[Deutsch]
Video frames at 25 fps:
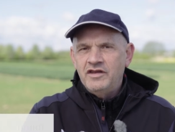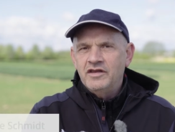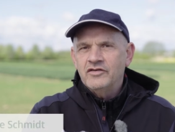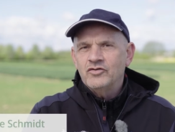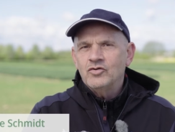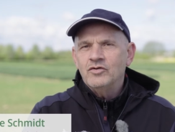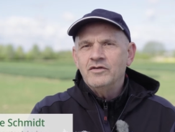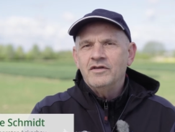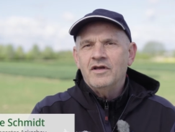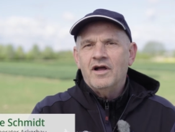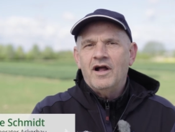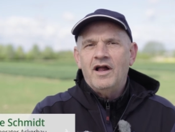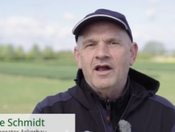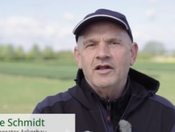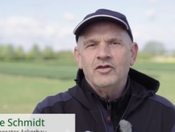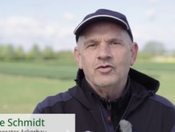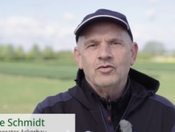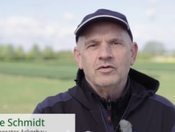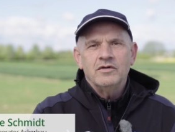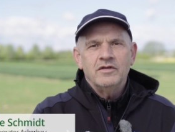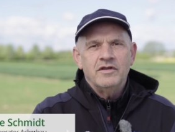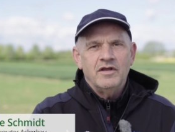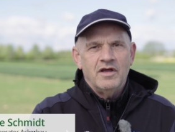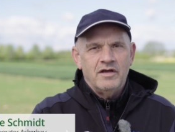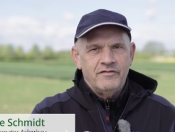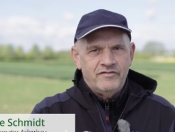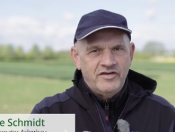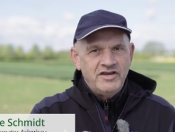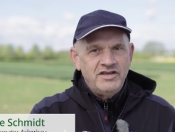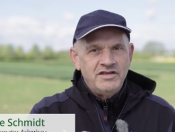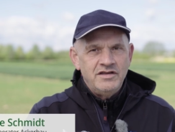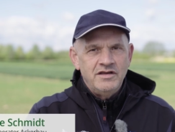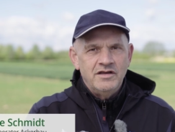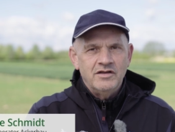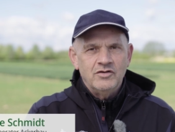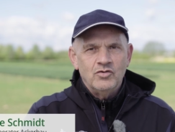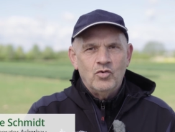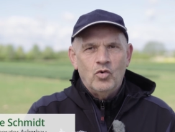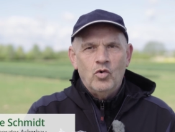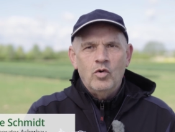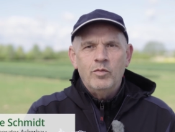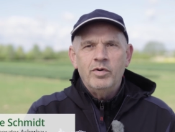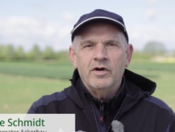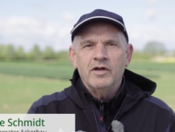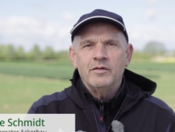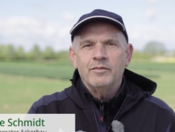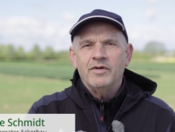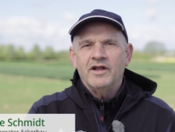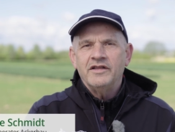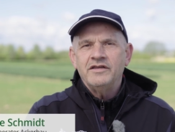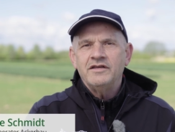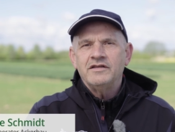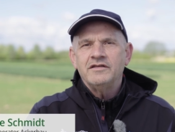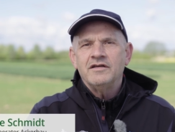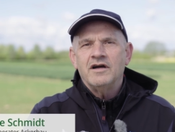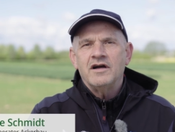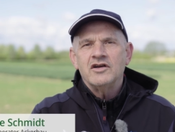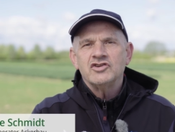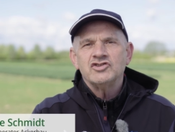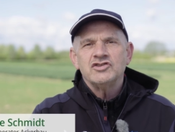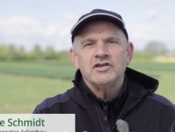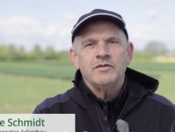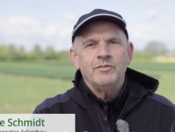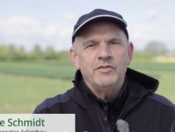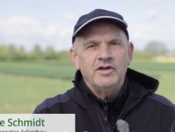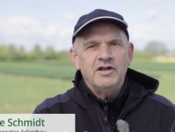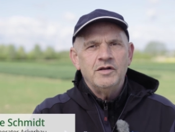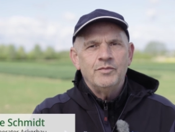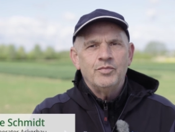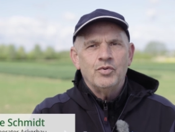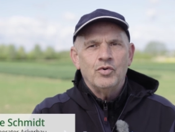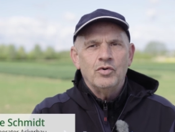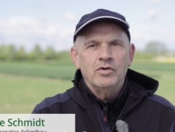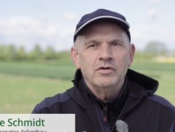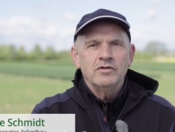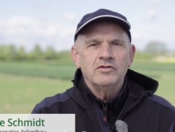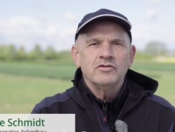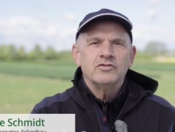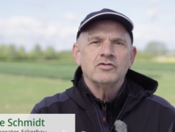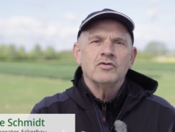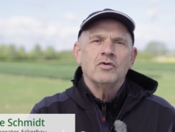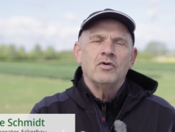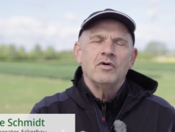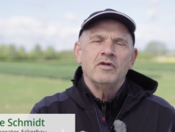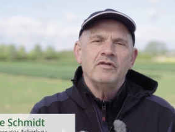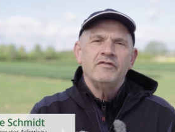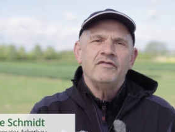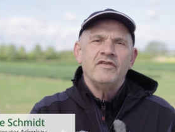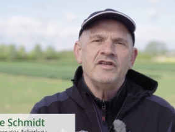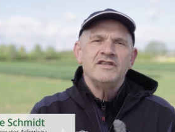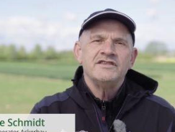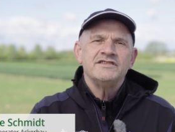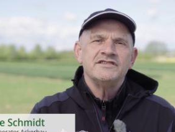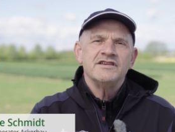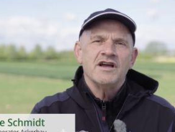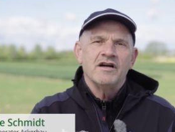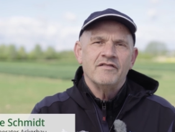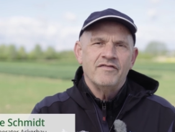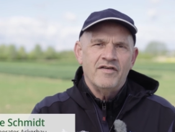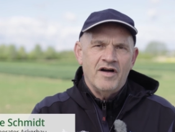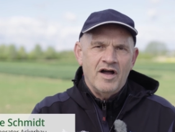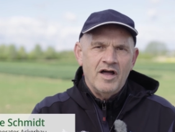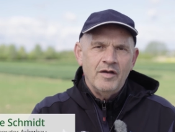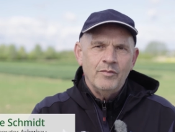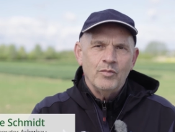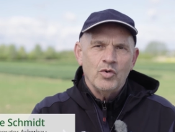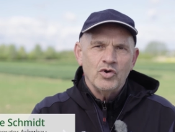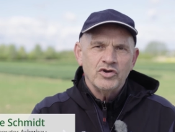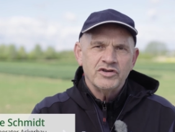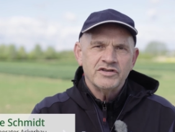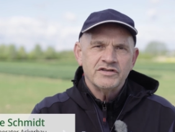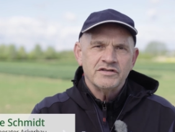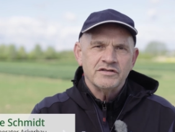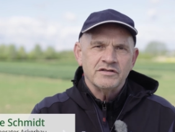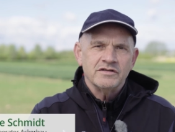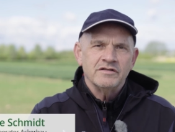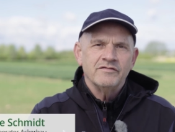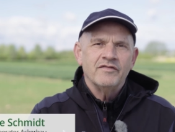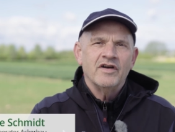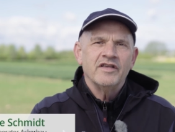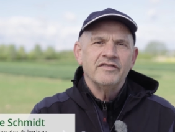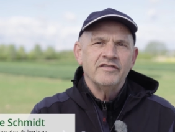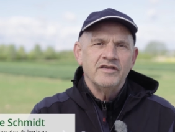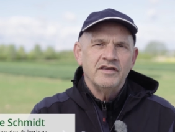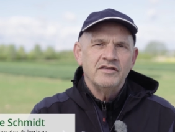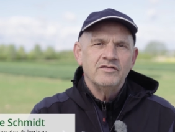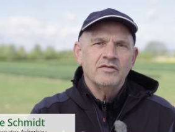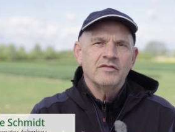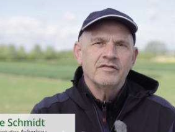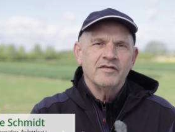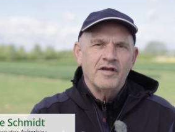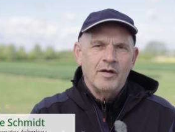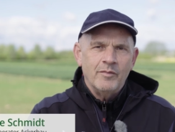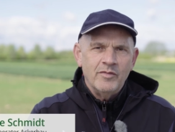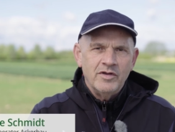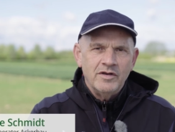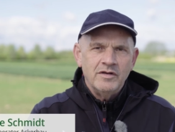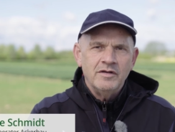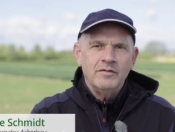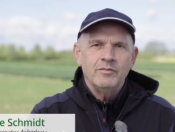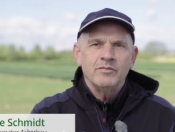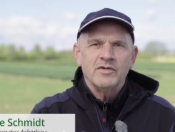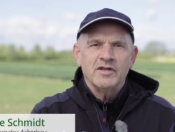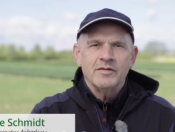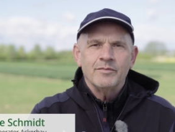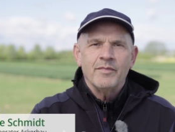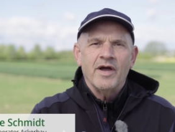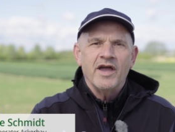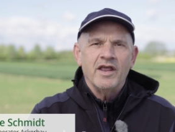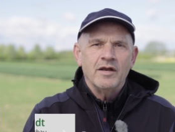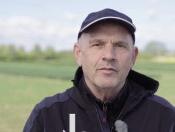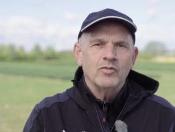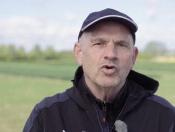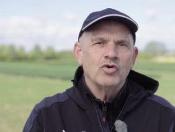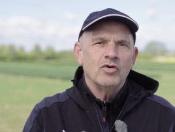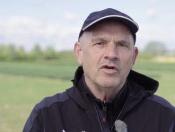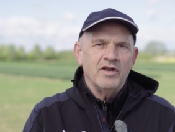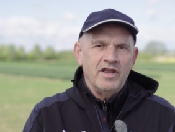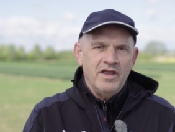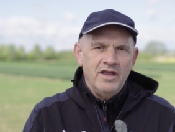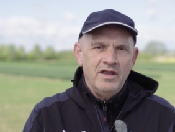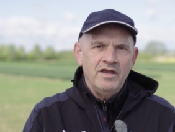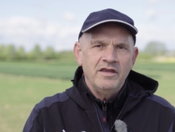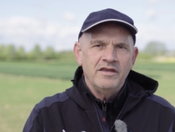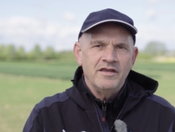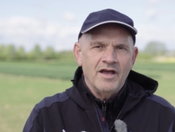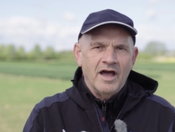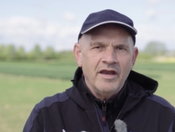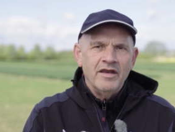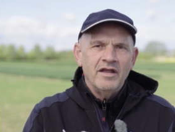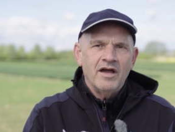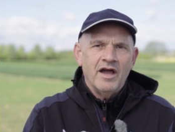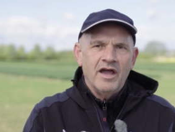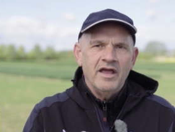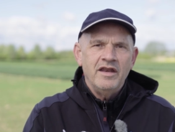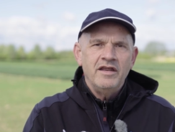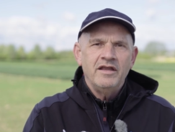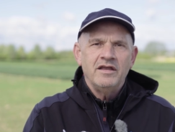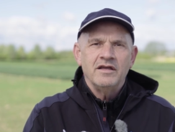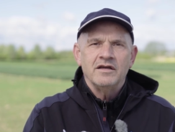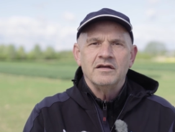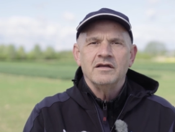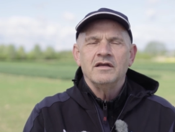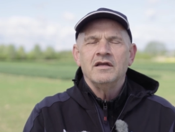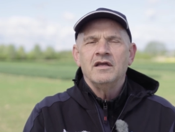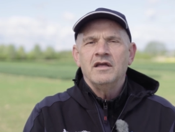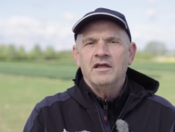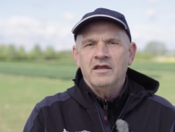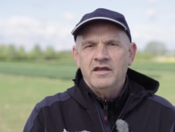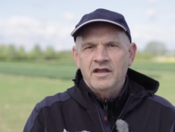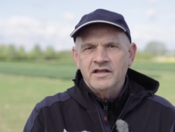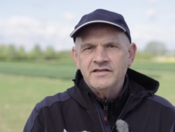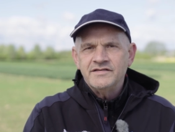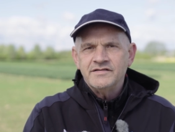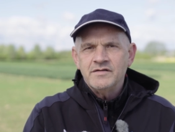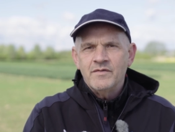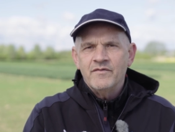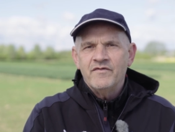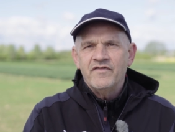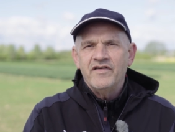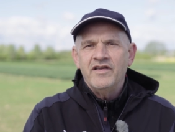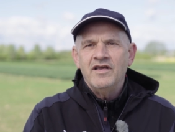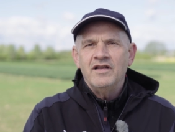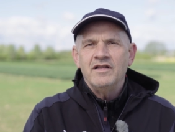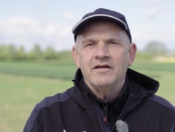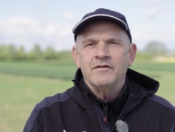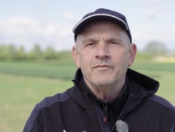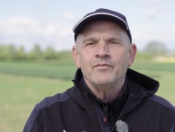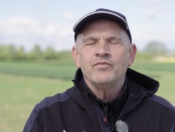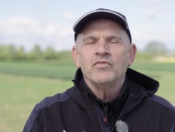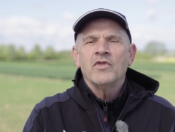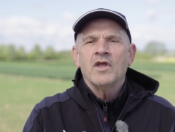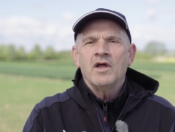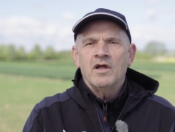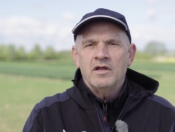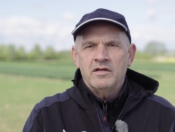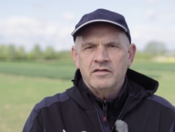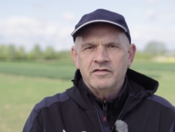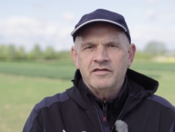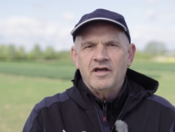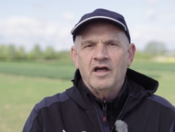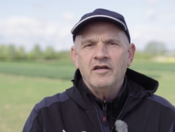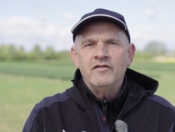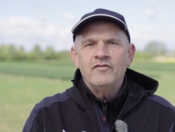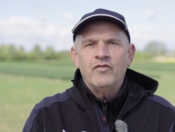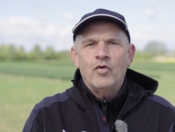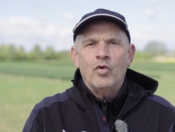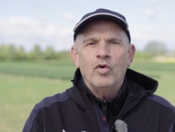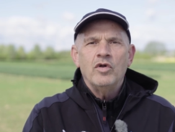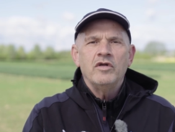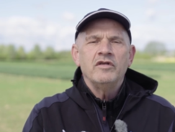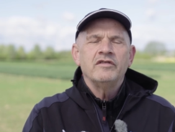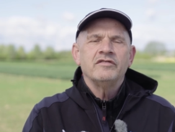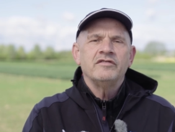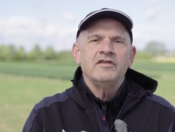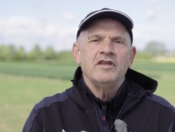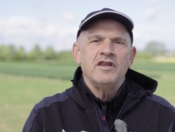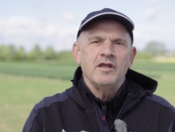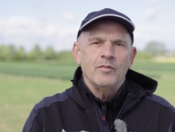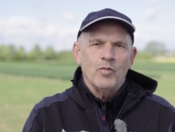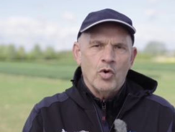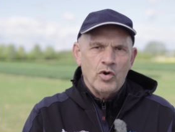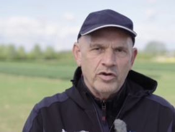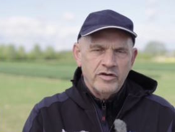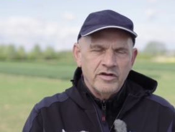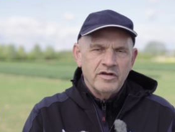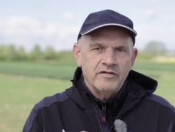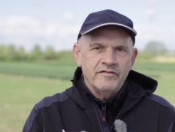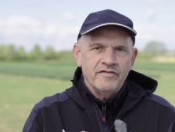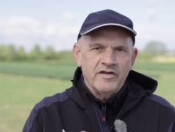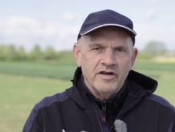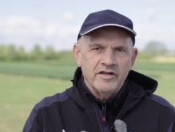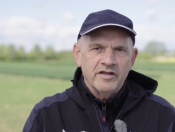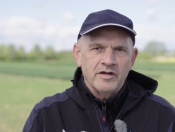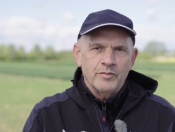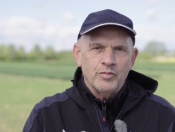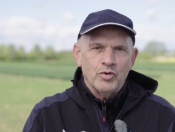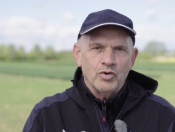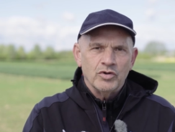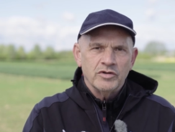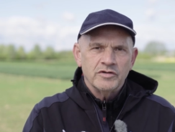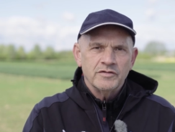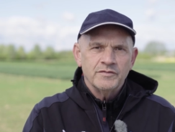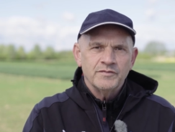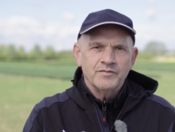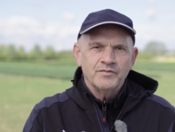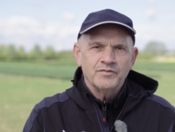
die Gesunderhaltung der wichtigen oberen Blattetagen im Mittelpunkt und wenn Sie erfahren möchten, was ich zusammen mit meinem Kollegen Jan Reinecke jetzt empfehle, dann folgen Sie dem heutigen Feldreport.